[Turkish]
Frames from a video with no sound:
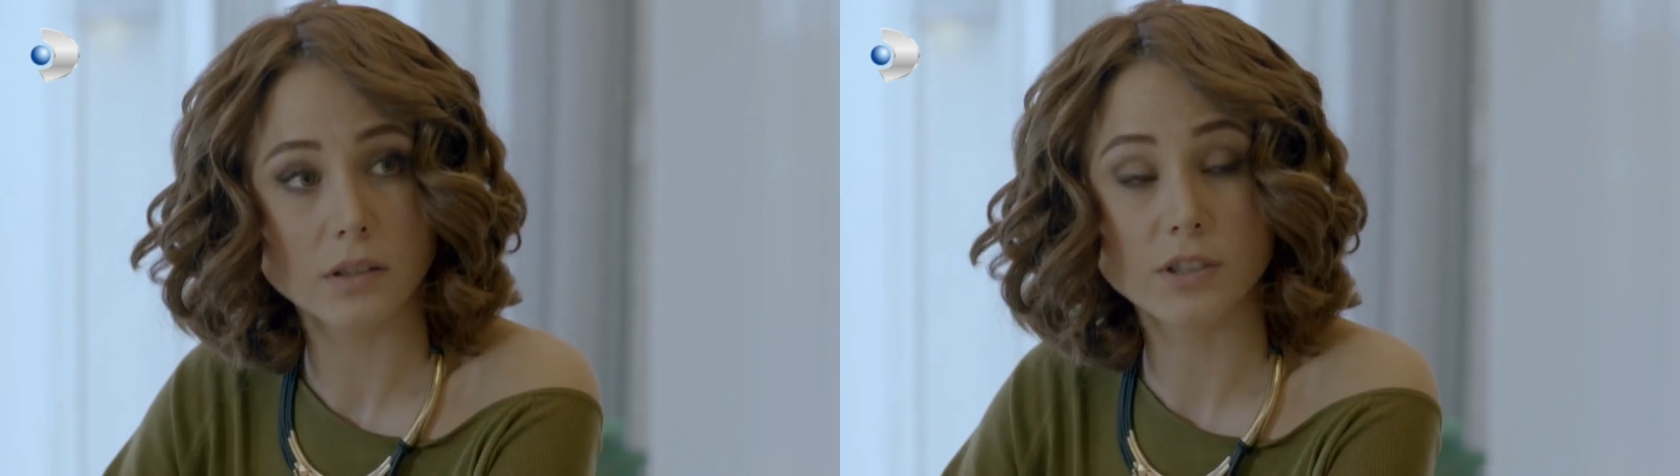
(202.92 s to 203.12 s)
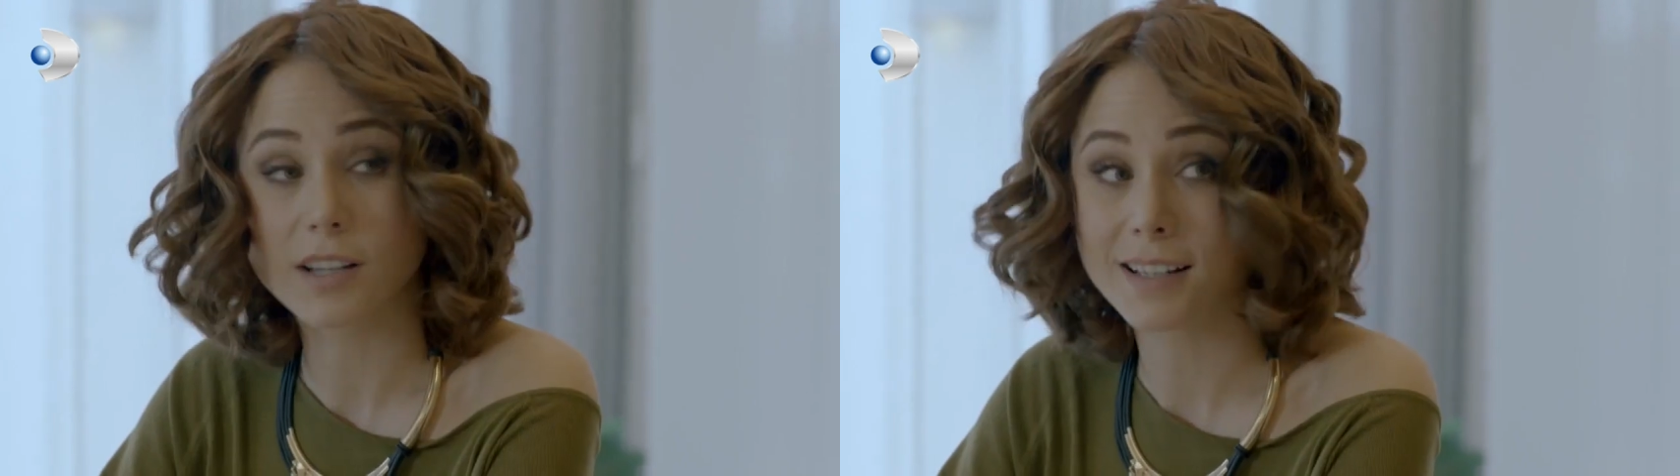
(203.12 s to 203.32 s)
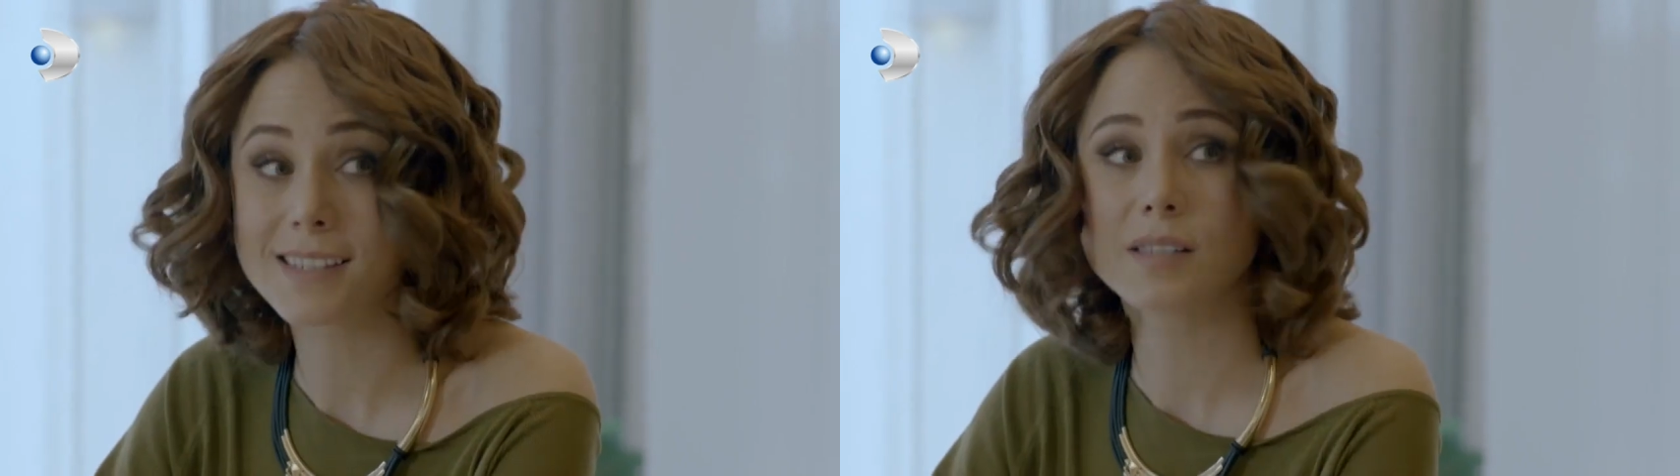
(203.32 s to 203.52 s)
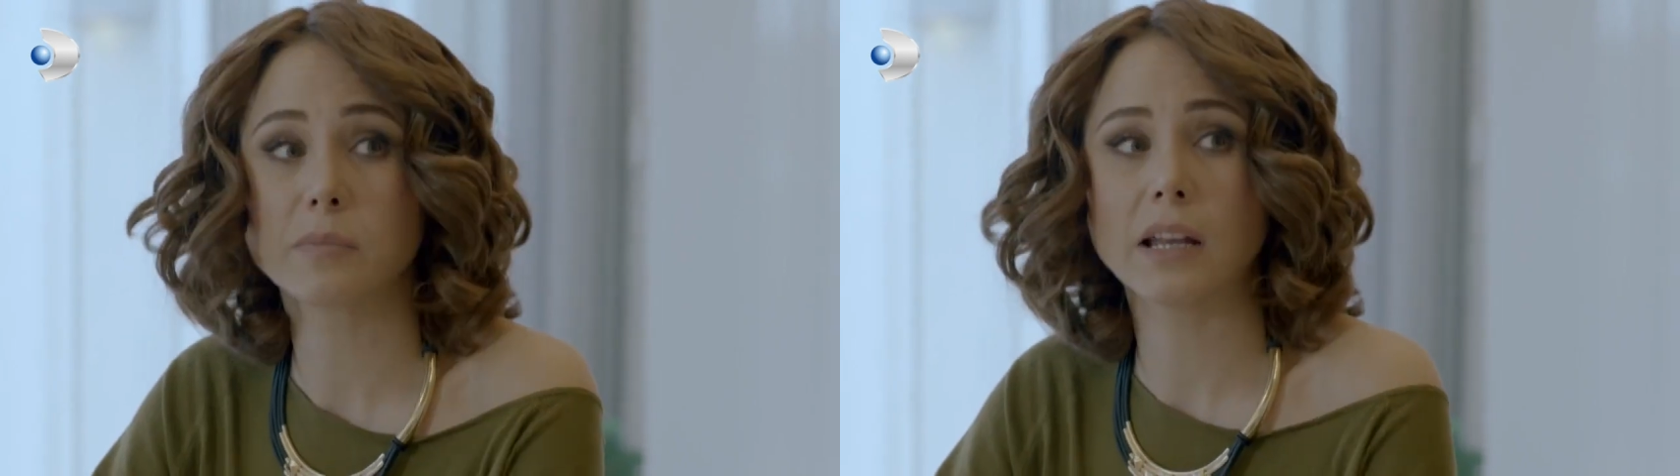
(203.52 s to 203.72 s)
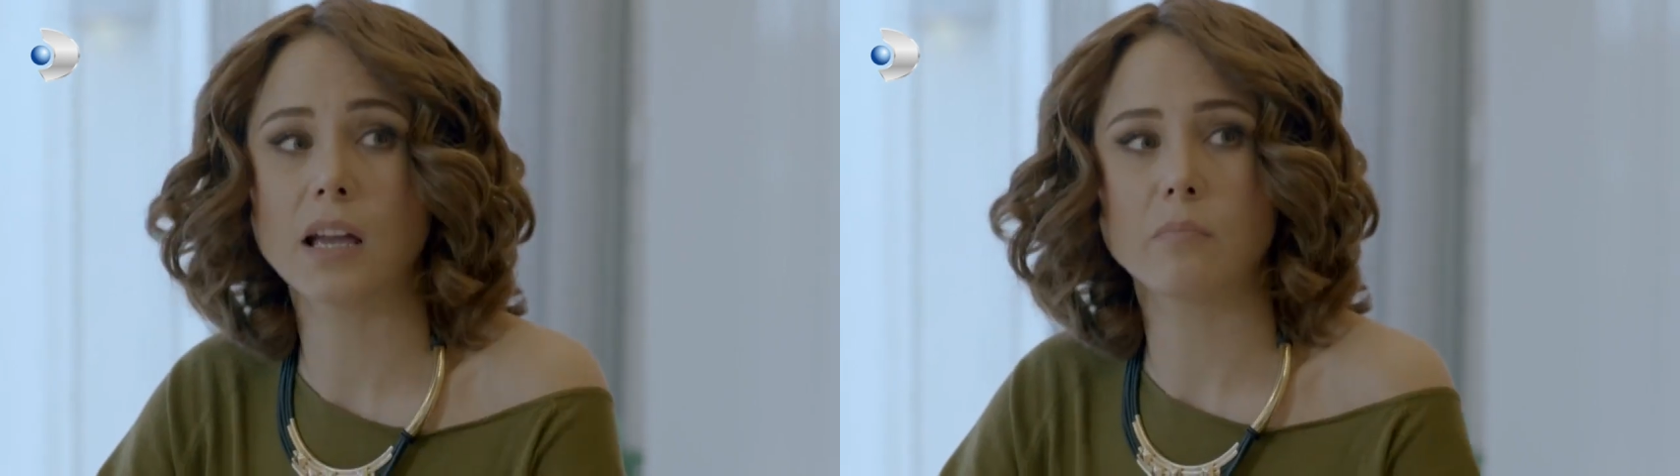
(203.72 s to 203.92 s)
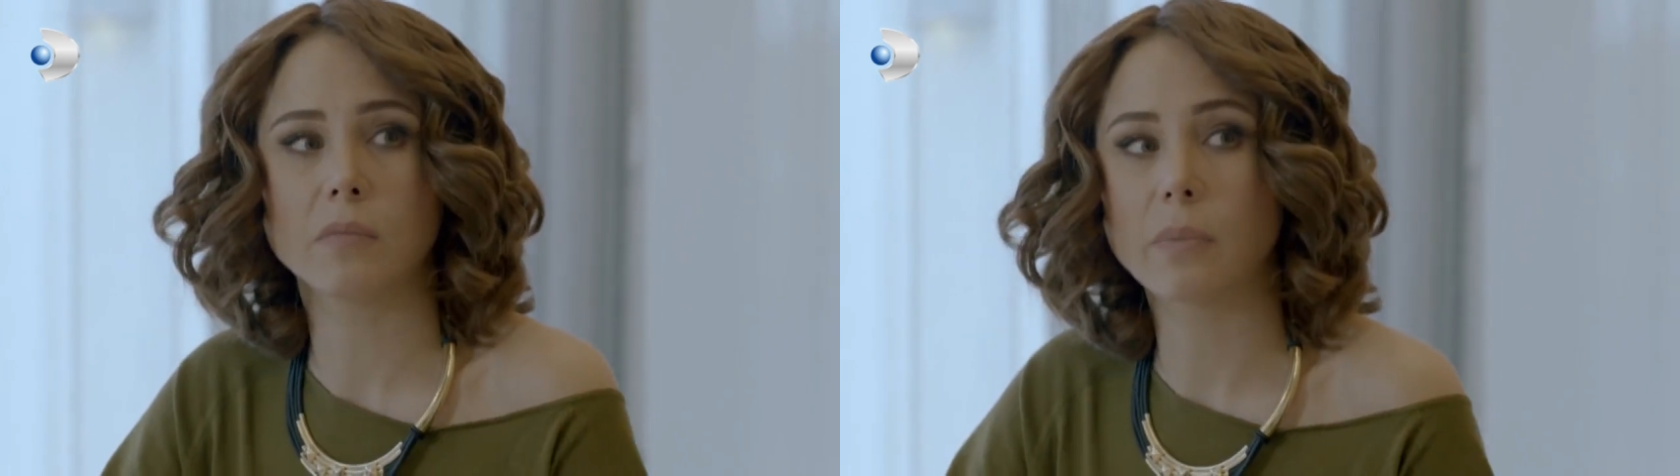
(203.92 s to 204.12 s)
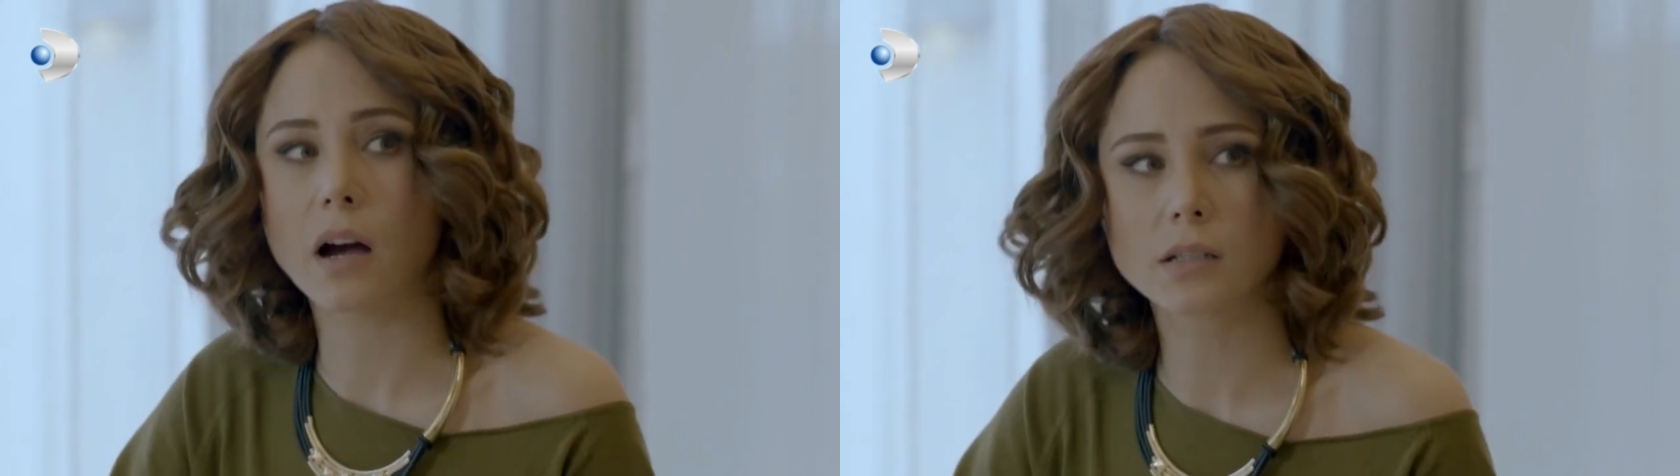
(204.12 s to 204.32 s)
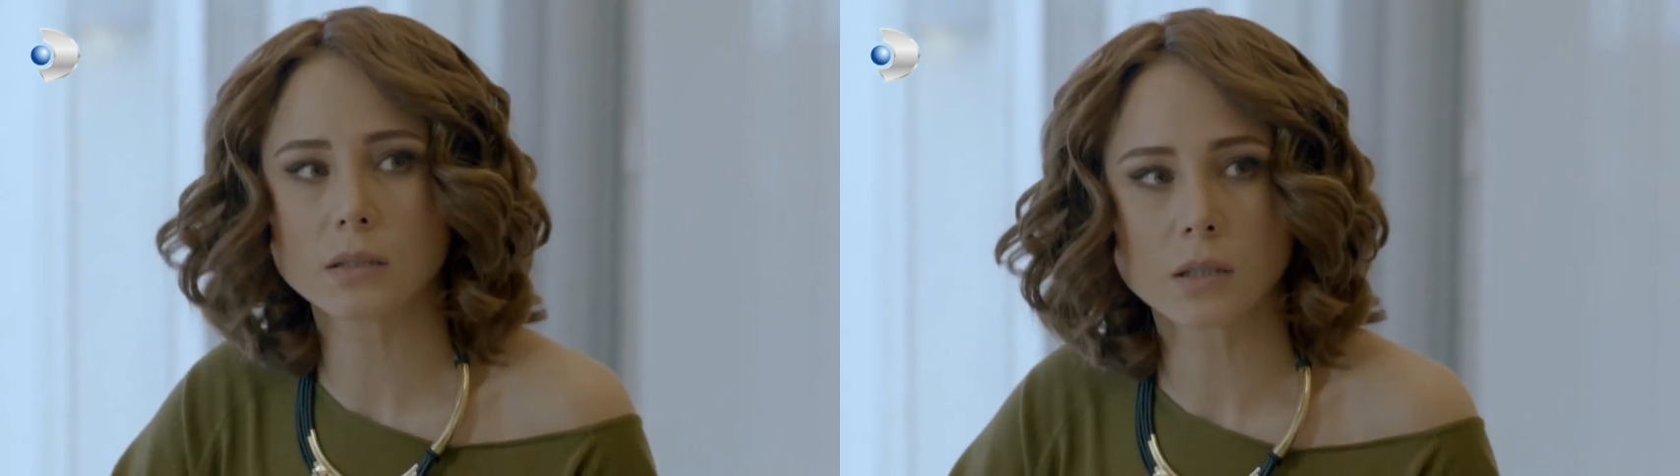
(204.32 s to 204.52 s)
Şakasını bile yapma
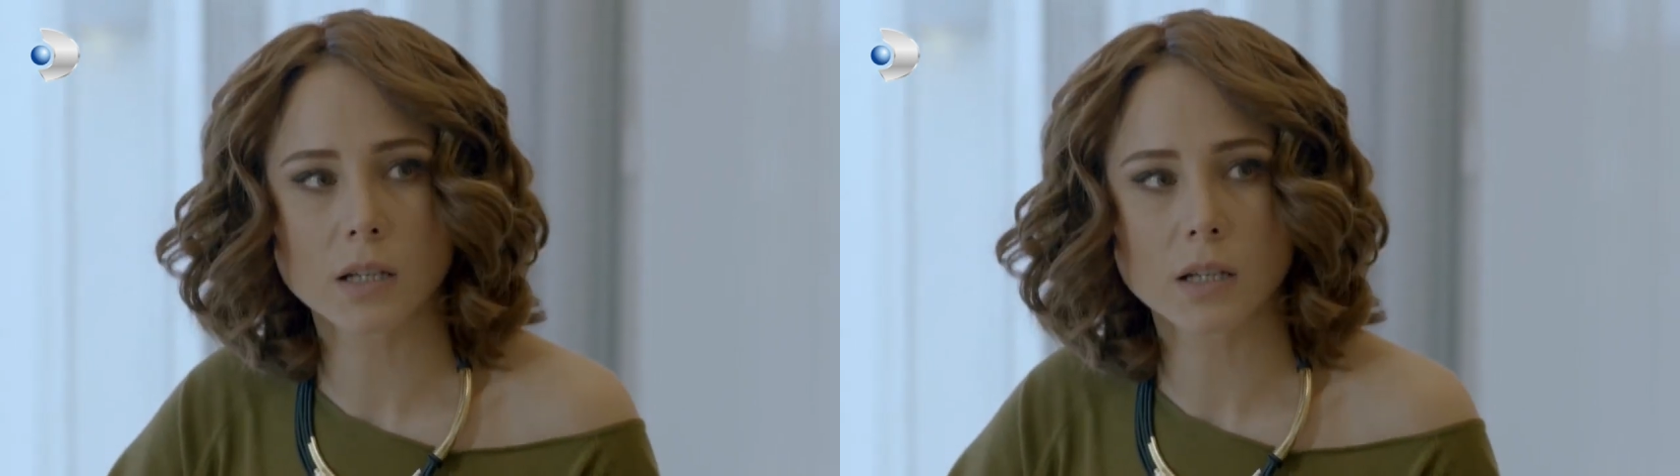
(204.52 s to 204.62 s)
bak.